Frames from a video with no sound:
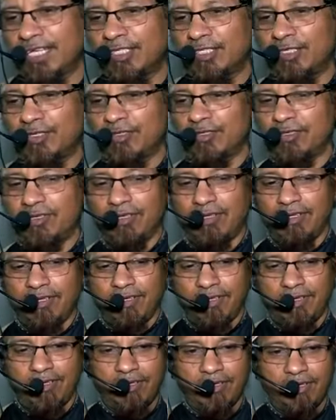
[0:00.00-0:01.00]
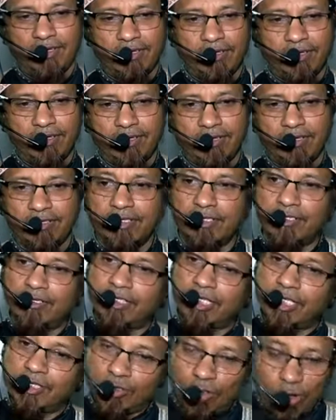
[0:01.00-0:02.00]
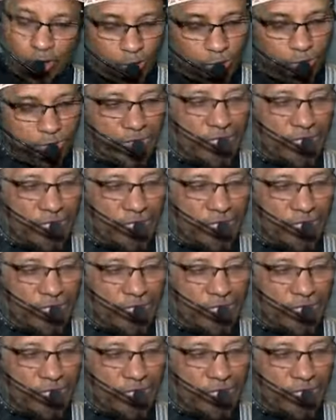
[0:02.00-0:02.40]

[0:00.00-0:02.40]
একজন সে তো সে তখন